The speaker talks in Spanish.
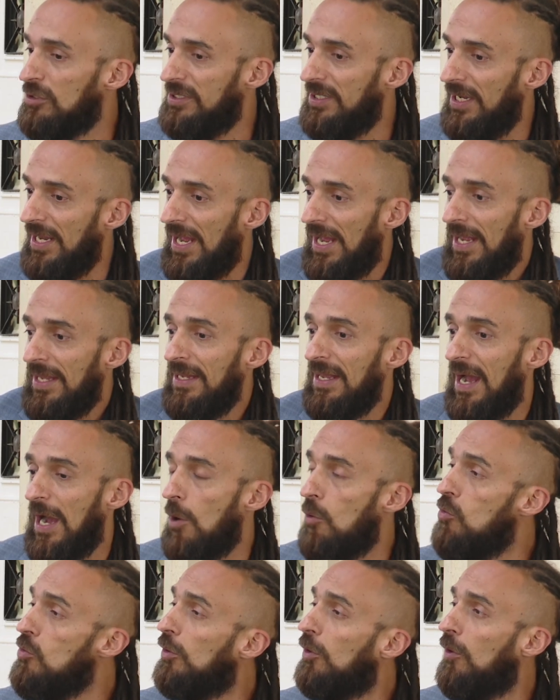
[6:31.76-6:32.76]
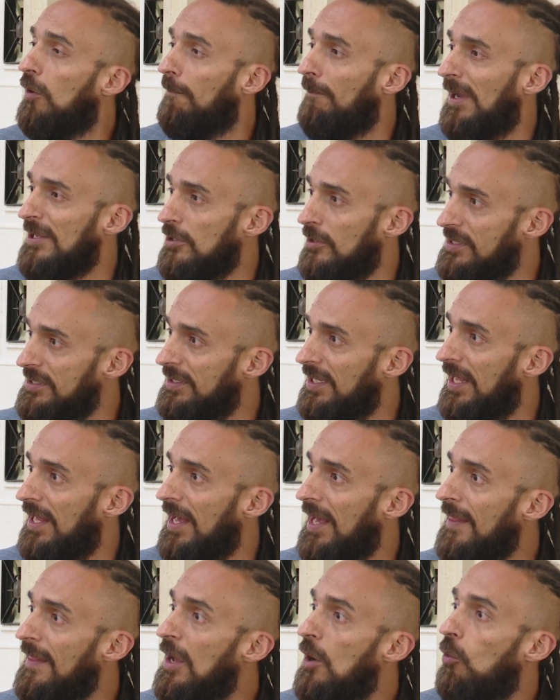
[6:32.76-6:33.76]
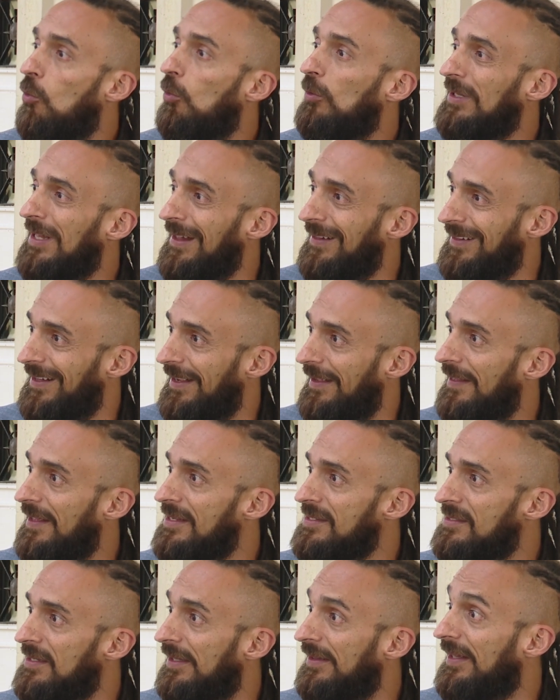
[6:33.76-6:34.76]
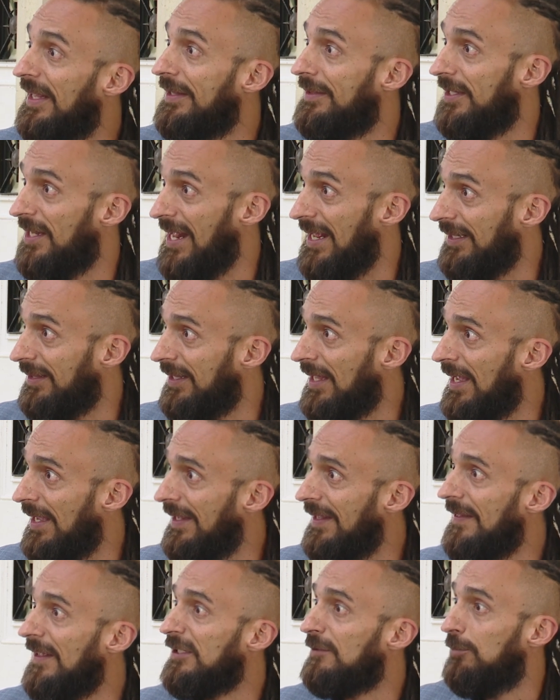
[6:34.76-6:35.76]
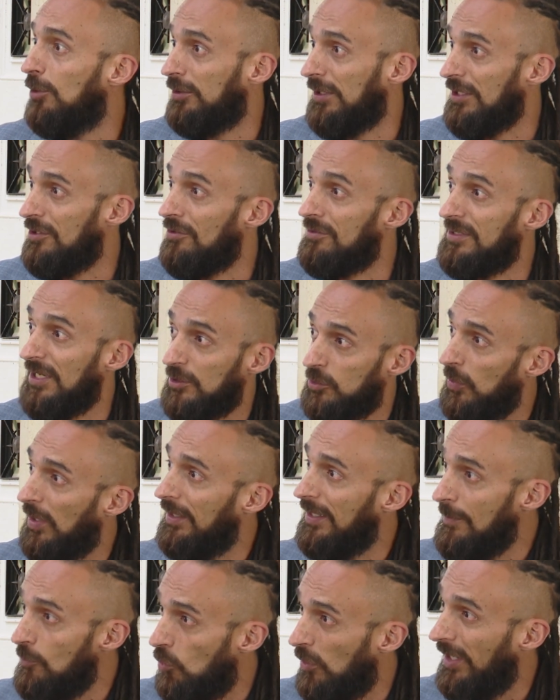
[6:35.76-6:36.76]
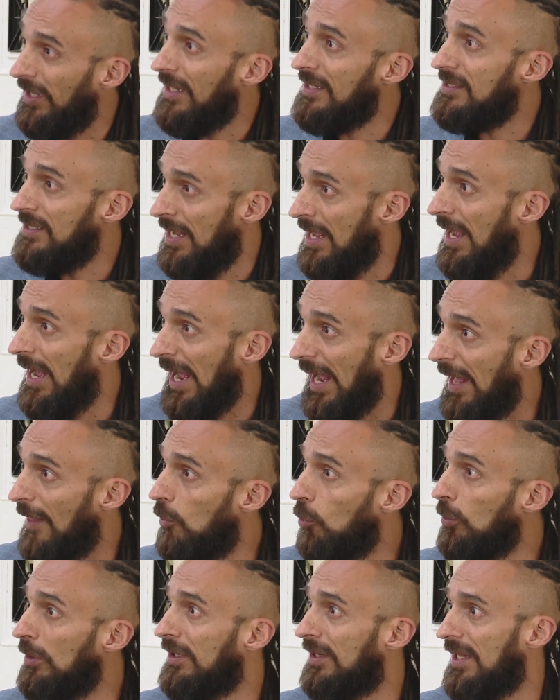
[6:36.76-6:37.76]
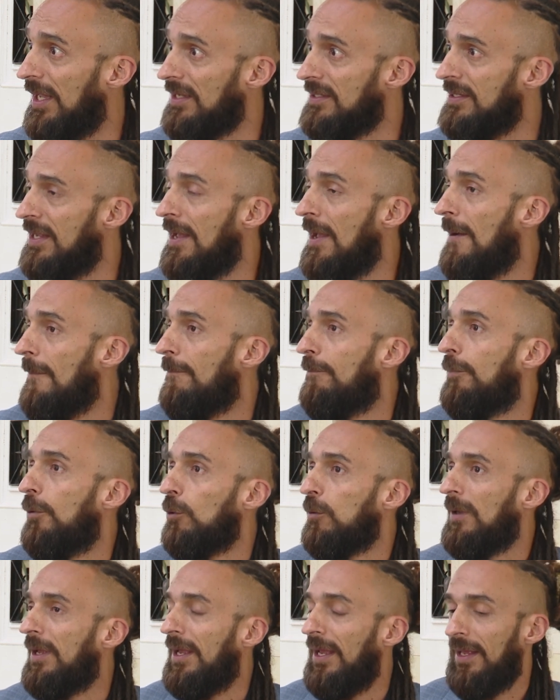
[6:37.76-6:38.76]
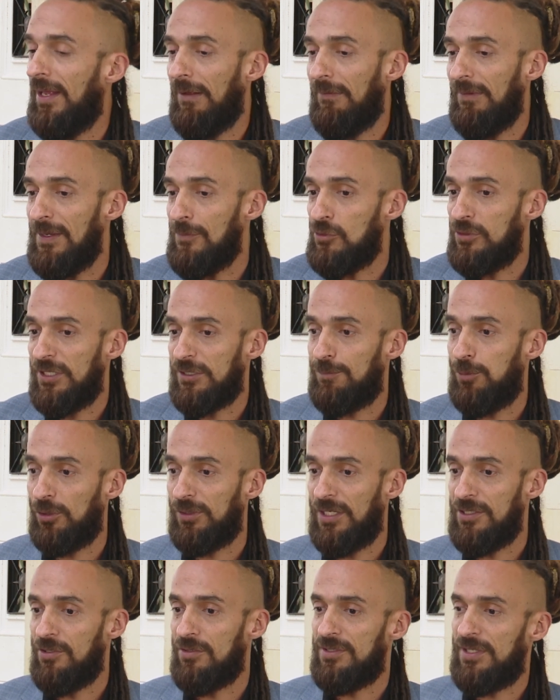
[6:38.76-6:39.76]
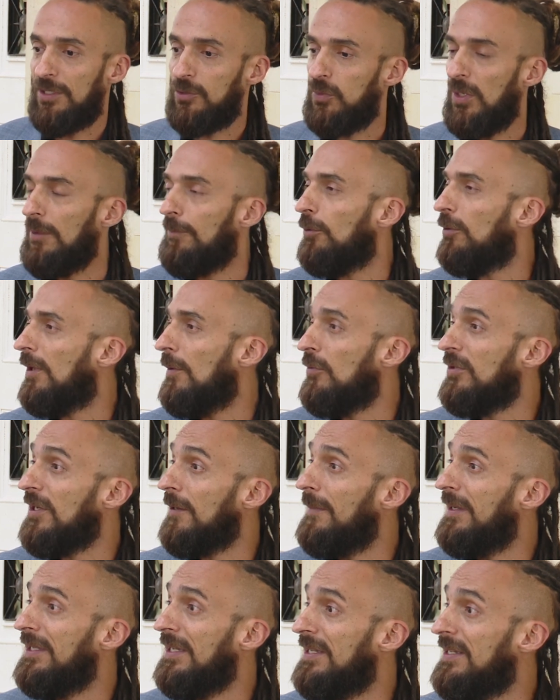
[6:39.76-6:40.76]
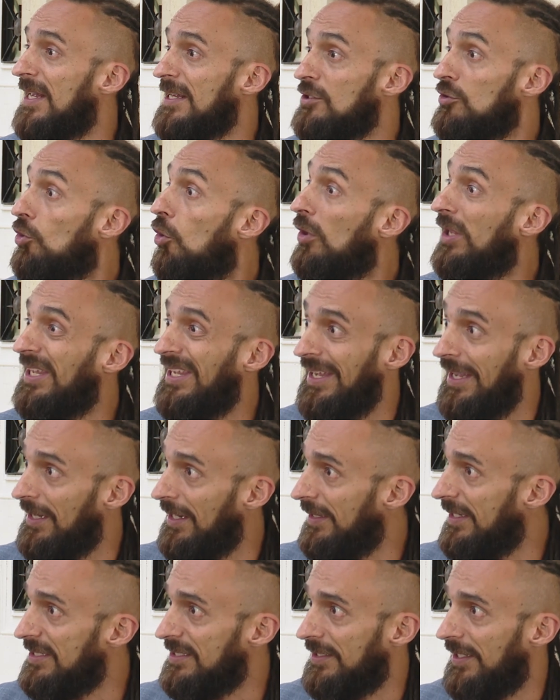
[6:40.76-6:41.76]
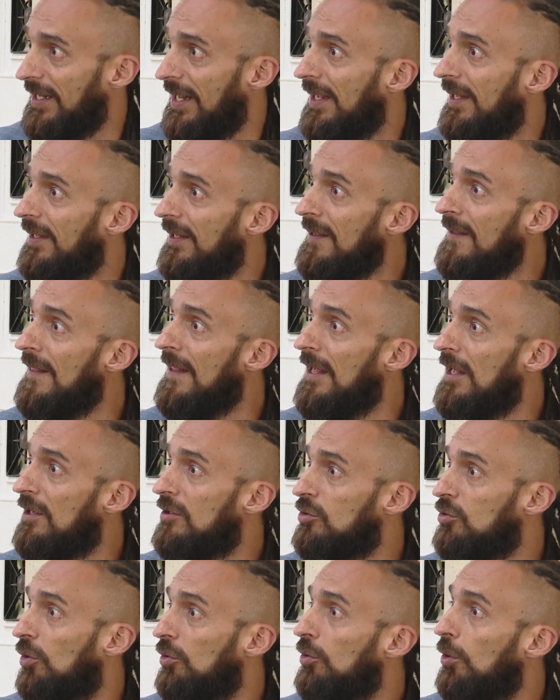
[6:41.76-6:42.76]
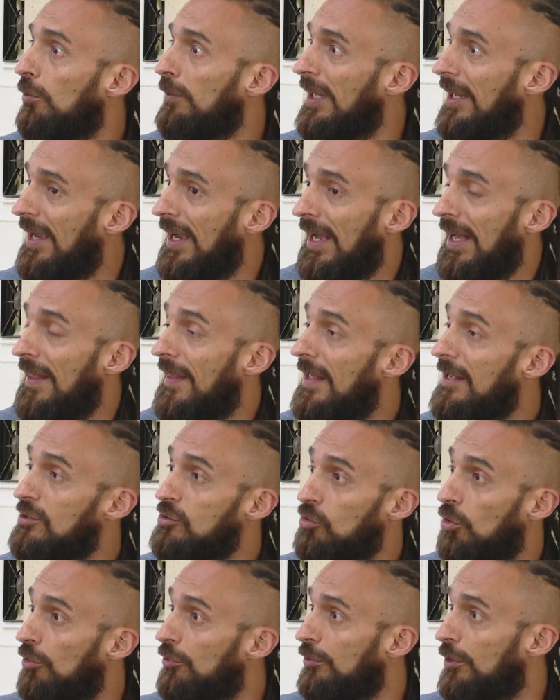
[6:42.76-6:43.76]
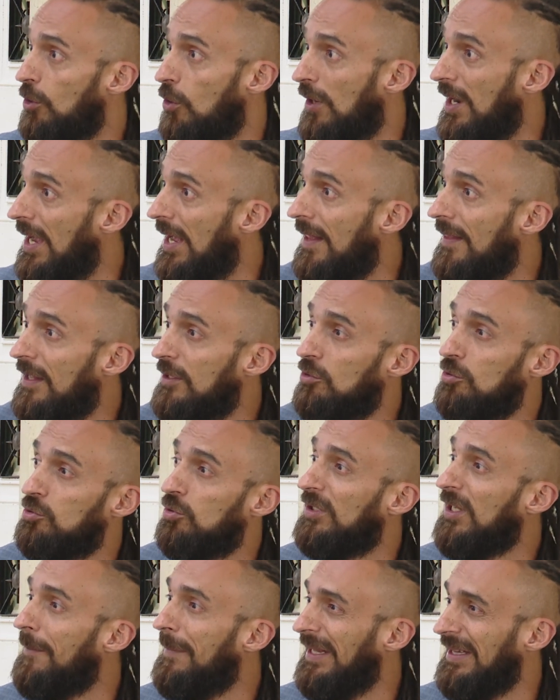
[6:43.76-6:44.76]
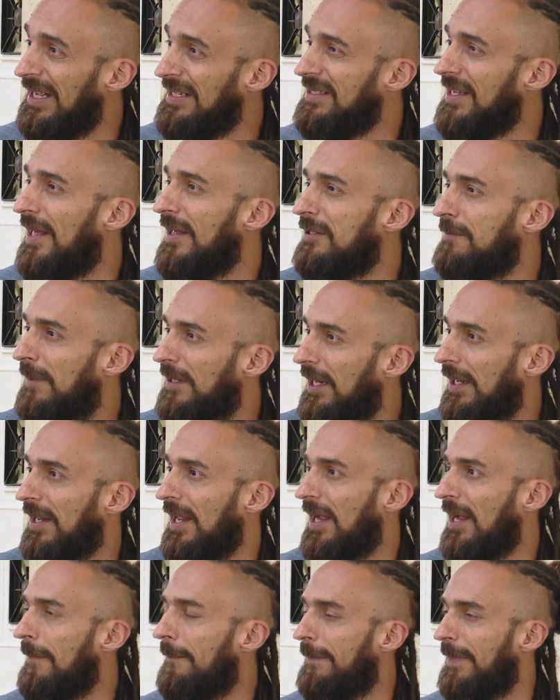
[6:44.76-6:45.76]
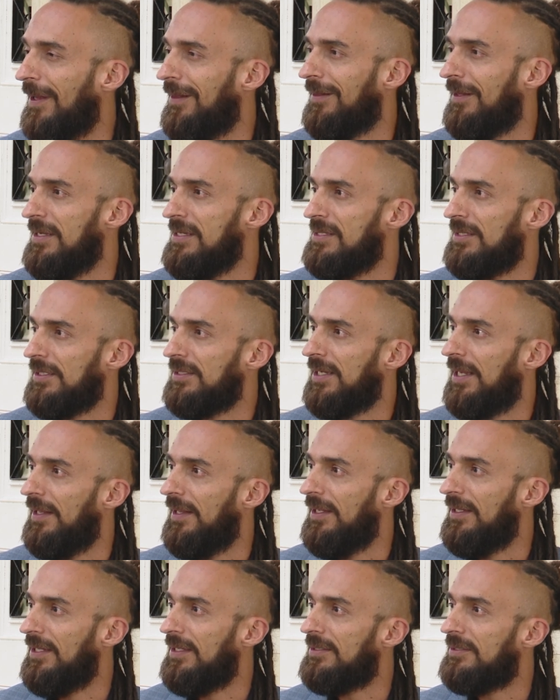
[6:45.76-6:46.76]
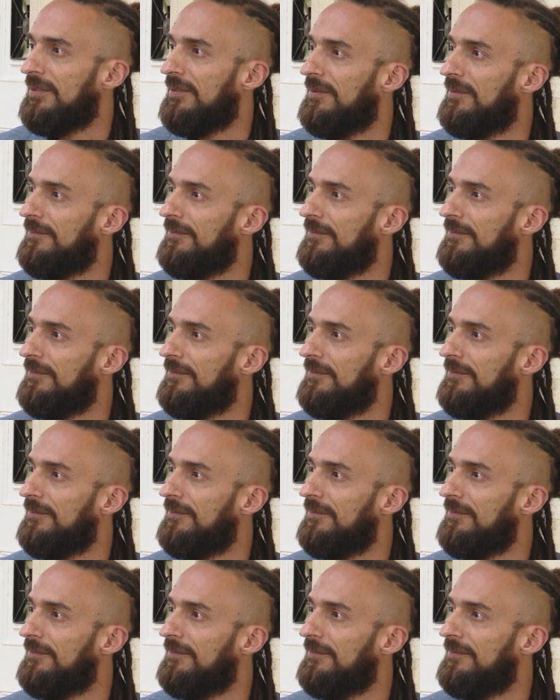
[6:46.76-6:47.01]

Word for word: sí hay, aún con mayores de edad, unas redes de trata y de explotación sexual de mujeres adultas. ¿Por qué hablamos de explotación sexual? Porque muchas veces ellas no quieren estar ahí, son obligadas, son drogadas o son amenazadas para que hagan parte de estas cadenas.